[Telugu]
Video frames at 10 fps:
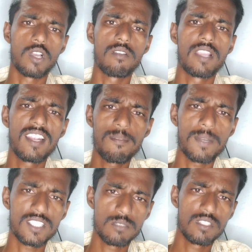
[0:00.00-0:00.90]
ఒకవేళ
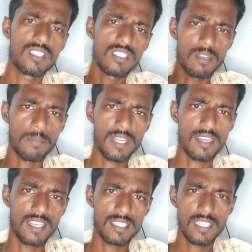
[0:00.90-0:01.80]
పచ్చిమిర్చి
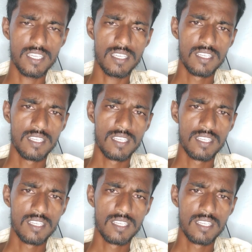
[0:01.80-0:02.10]
తెంపనట్లయితే